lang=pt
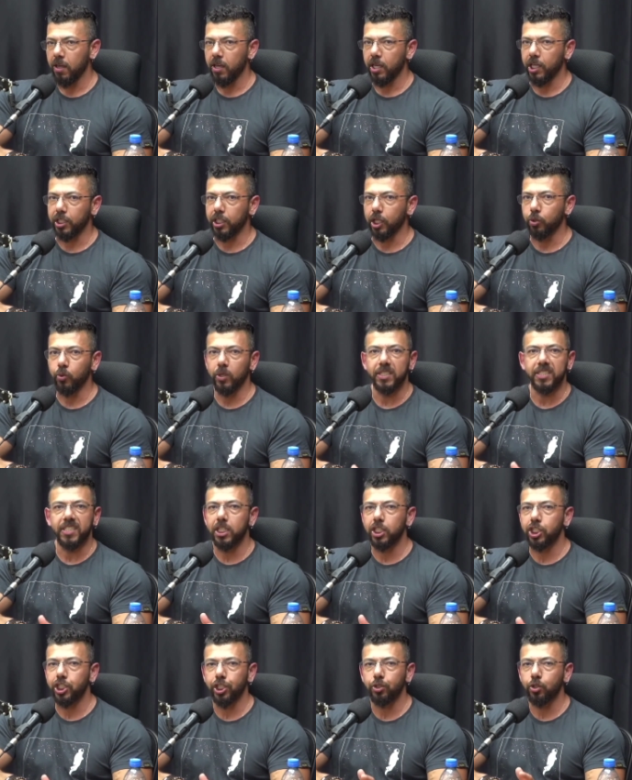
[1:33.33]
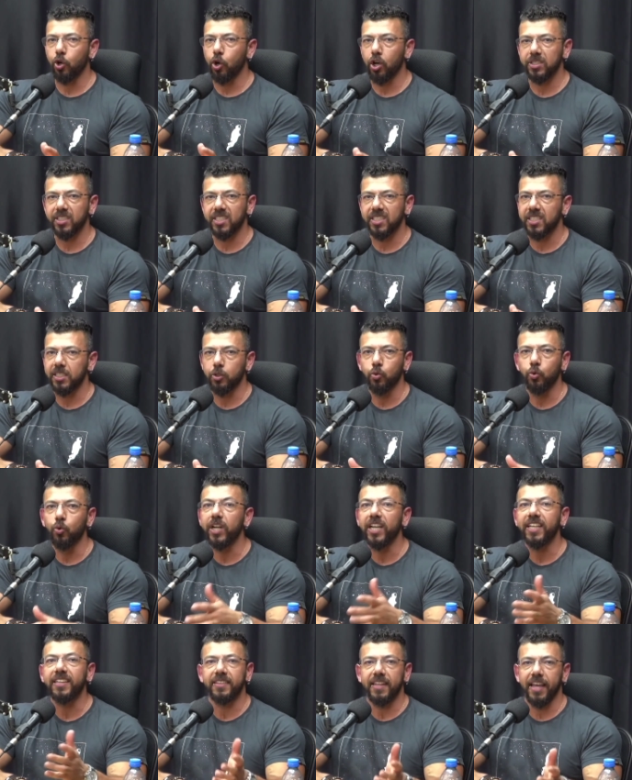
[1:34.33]
Então não existe dose
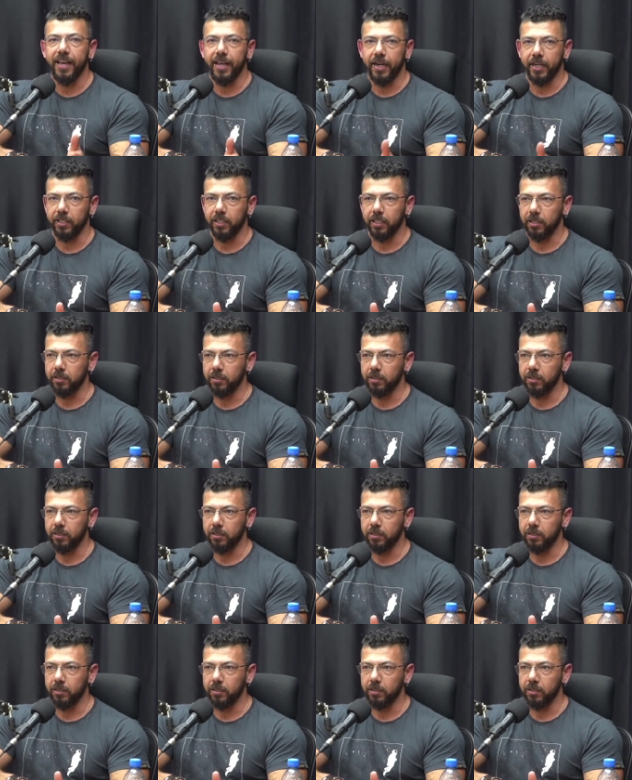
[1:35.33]
segura eterna.